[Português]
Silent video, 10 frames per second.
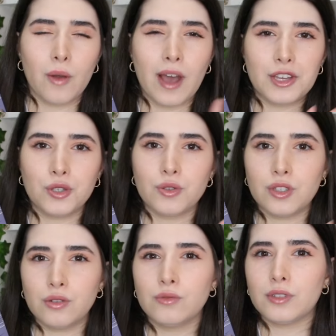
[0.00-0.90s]
Eu acho que o
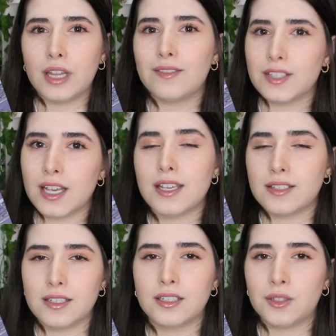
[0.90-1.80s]
segundo deve sair
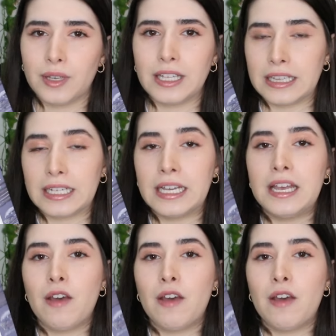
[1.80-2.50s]
esse ano ainda,